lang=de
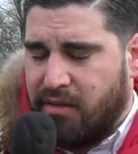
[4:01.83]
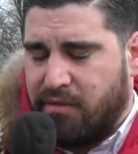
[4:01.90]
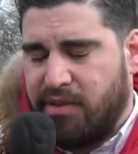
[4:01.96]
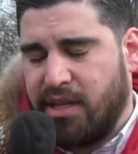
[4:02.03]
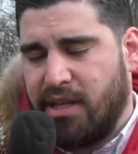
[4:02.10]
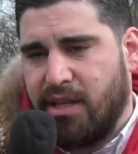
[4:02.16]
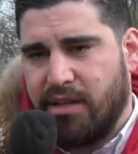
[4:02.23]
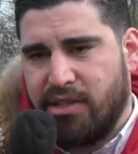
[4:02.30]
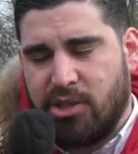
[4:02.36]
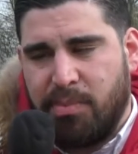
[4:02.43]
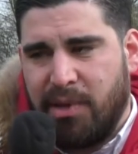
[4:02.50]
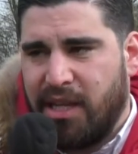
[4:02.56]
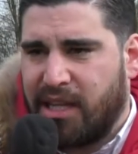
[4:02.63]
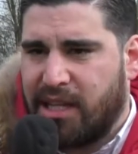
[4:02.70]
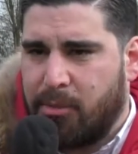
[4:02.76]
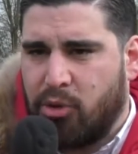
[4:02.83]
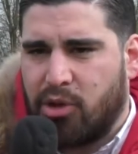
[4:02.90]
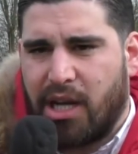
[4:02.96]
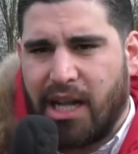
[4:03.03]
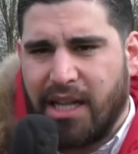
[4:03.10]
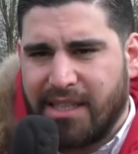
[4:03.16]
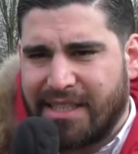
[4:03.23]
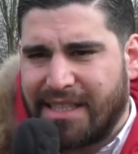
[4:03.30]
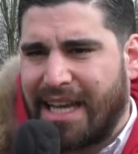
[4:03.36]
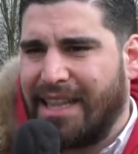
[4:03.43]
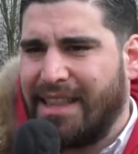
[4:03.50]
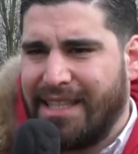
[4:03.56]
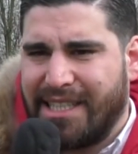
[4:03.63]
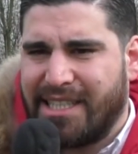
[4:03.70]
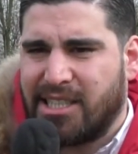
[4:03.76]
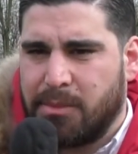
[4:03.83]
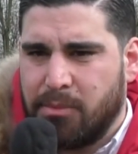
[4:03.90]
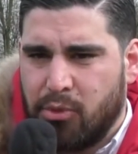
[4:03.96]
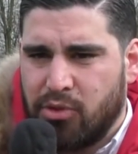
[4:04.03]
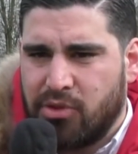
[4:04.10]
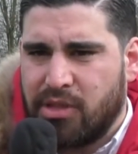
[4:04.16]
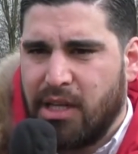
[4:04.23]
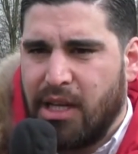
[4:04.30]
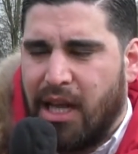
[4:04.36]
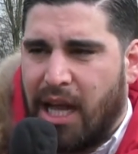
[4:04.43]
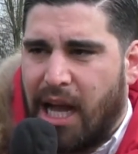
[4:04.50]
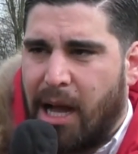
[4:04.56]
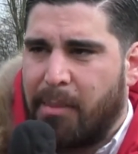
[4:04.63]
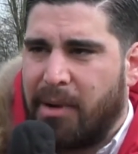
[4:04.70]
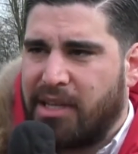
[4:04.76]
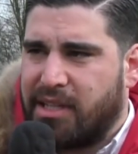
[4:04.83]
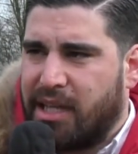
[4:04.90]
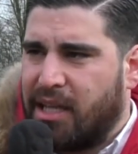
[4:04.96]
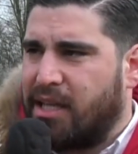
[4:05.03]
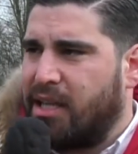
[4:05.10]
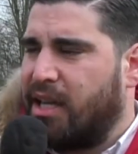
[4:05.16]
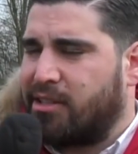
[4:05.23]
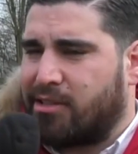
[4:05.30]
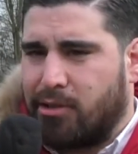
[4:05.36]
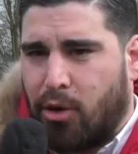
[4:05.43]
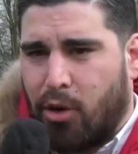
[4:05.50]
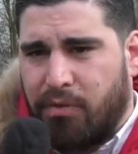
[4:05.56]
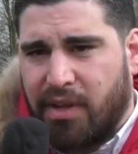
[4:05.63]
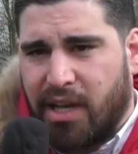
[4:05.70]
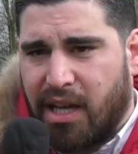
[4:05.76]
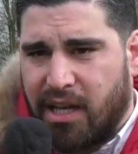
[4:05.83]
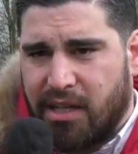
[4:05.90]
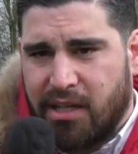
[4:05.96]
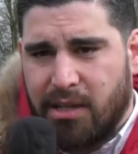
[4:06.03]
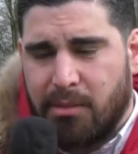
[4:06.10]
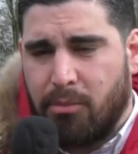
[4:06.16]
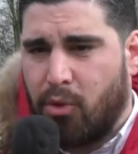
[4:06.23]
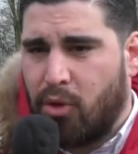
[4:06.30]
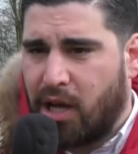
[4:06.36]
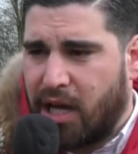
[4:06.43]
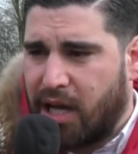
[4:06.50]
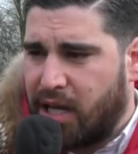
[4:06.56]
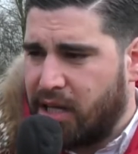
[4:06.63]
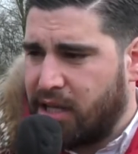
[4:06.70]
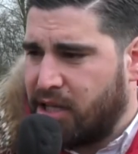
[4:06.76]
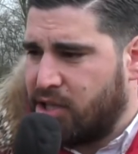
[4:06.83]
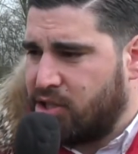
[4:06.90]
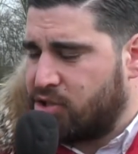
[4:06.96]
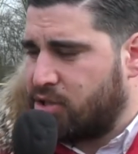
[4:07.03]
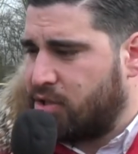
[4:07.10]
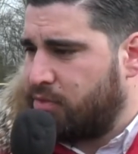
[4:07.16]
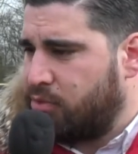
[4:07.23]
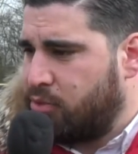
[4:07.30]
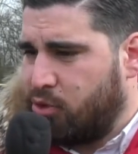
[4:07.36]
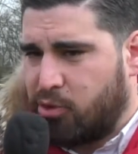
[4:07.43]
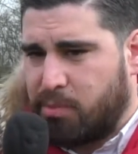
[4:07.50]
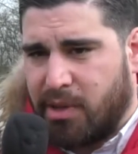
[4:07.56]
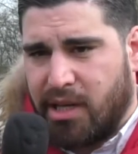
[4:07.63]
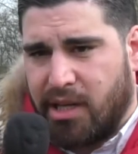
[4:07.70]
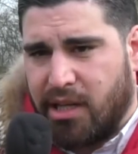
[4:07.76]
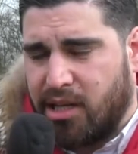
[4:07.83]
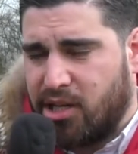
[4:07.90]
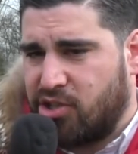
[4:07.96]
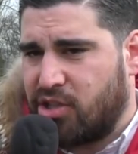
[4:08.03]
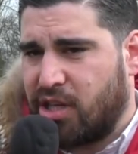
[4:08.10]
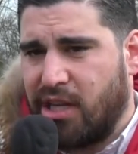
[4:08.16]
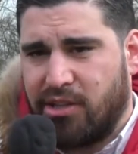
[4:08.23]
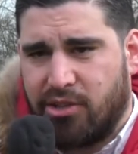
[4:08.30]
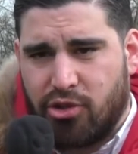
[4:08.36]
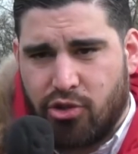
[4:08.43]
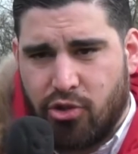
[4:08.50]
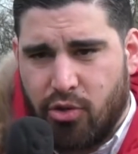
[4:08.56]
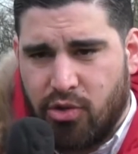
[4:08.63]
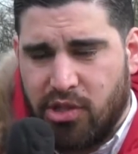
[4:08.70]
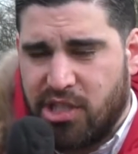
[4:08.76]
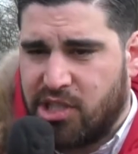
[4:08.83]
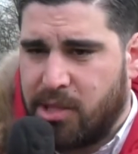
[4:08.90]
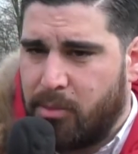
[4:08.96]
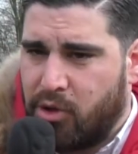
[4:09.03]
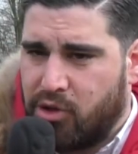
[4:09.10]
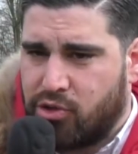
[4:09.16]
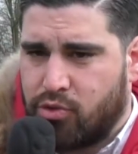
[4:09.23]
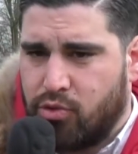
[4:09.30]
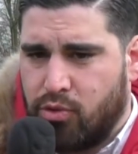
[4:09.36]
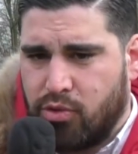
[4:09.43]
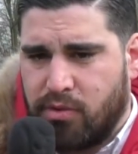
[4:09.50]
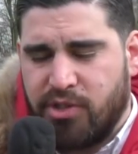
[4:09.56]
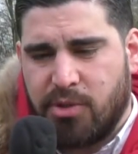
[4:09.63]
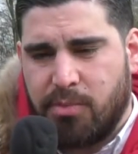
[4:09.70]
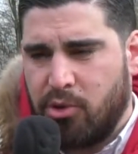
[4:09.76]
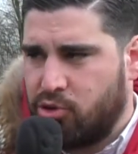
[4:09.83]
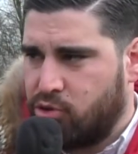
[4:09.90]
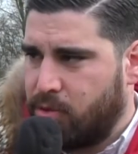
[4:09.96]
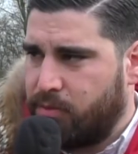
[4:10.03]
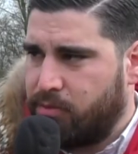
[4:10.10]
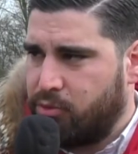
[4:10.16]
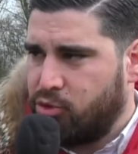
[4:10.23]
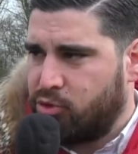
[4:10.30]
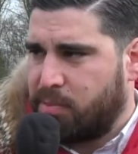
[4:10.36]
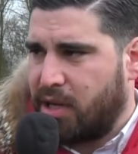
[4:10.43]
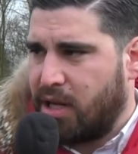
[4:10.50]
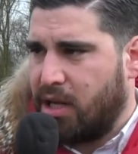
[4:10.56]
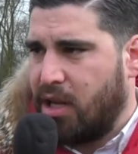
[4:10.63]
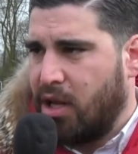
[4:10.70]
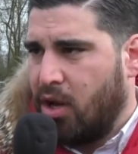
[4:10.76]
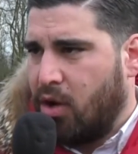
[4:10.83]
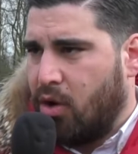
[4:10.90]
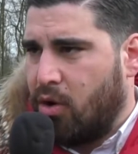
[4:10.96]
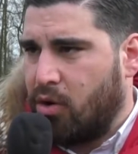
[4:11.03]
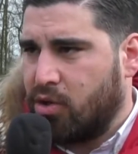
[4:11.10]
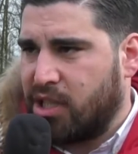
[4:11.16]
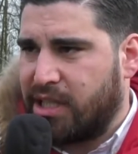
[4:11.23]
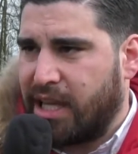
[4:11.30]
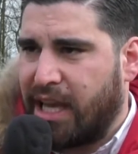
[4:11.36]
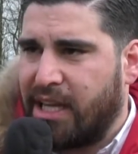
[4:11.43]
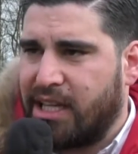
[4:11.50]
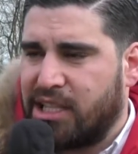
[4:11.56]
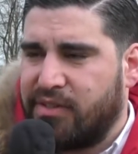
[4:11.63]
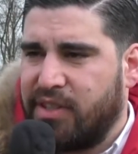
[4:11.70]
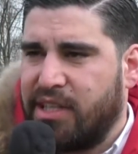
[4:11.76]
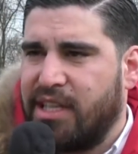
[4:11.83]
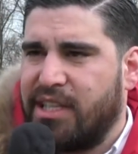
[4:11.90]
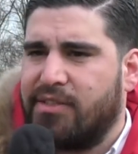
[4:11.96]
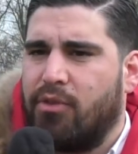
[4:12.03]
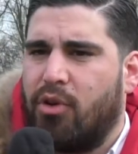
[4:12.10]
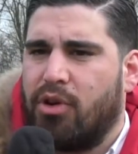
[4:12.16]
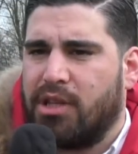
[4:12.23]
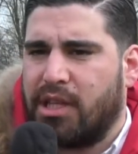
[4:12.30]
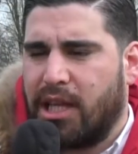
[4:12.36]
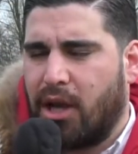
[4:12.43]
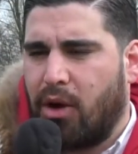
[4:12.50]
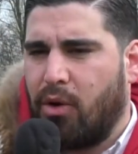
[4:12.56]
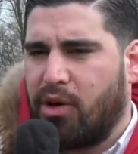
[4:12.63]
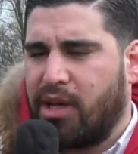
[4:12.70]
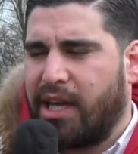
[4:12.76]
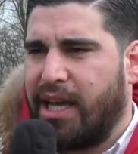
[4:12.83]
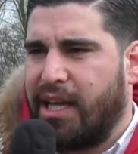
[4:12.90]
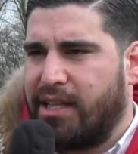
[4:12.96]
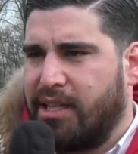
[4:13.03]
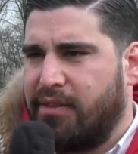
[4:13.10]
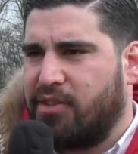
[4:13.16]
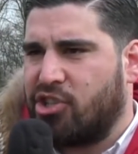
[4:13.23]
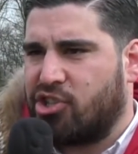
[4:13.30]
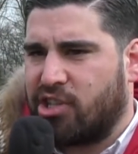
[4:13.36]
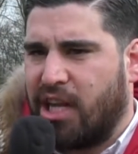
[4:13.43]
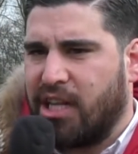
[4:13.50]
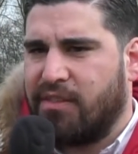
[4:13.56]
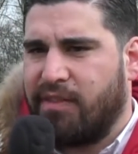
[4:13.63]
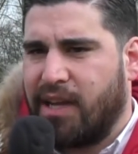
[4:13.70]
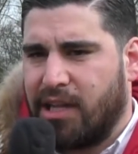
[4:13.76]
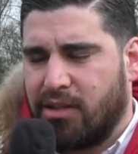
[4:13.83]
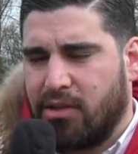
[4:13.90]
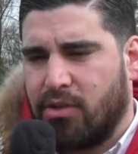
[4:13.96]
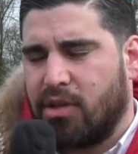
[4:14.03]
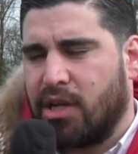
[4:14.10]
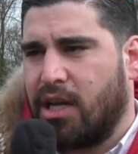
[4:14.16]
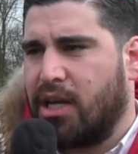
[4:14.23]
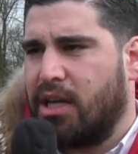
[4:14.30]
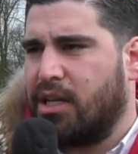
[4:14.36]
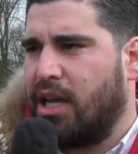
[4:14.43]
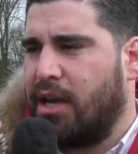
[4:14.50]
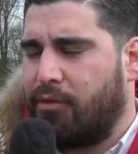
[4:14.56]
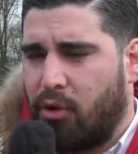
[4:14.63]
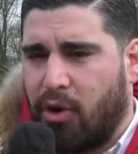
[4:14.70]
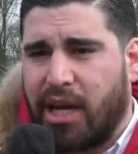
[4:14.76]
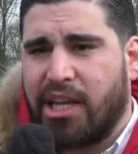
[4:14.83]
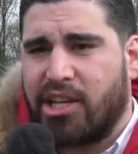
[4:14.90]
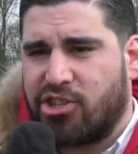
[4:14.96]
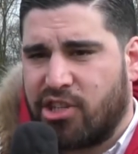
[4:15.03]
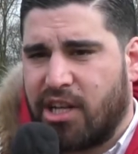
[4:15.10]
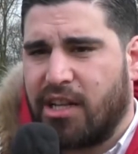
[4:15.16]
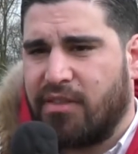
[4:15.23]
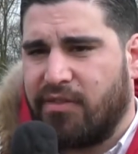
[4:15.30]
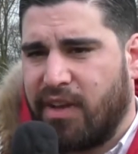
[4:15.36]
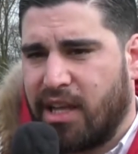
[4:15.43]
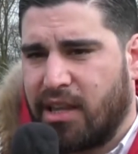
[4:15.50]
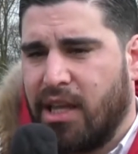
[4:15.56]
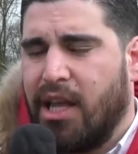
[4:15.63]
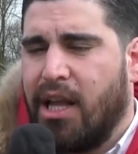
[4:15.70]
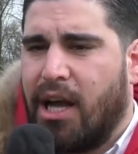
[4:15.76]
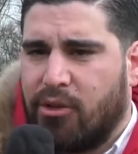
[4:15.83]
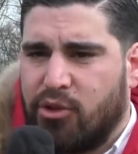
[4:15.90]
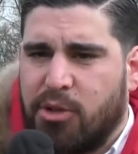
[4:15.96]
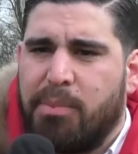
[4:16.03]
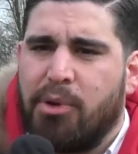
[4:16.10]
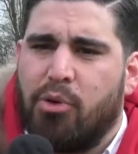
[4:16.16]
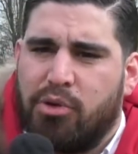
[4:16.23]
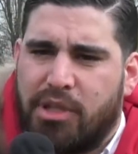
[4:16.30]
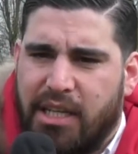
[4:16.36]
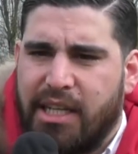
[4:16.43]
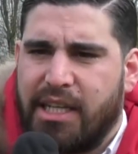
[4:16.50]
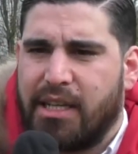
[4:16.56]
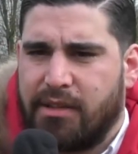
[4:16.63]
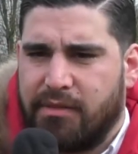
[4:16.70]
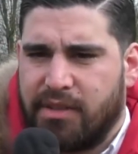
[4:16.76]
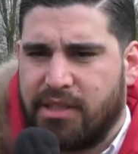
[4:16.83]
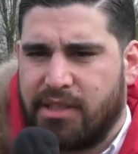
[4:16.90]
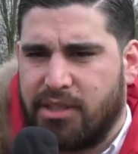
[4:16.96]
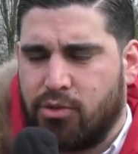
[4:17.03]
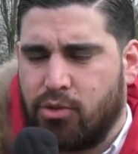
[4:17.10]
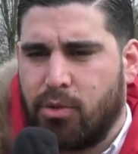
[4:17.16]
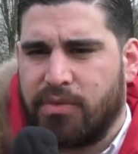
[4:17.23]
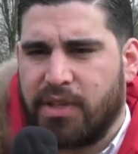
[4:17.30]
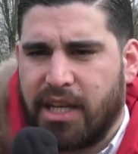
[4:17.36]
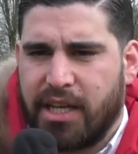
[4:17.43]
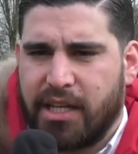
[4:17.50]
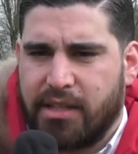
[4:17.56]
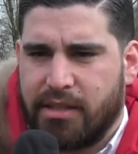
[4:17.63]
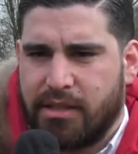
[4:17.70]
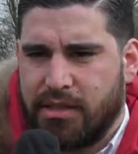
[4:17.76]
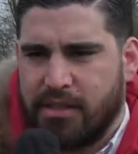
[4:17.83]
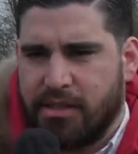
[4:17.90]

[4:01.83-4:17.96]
Wir spielen nach dem Motto, alles kann, nichts muss. Aber ich denke, es läuft gerade moralisch, äh, fußballerisch, alles ist schön, die Stimmung ist gut, wir spielen schönen Fußball und ich denke, dass wir in den nächsten Wochen dann auch kreativ gestalten werden oder äh, erfolgreich gestalten werden. Also ich bin guter Dinge, was die Zukunft angeht.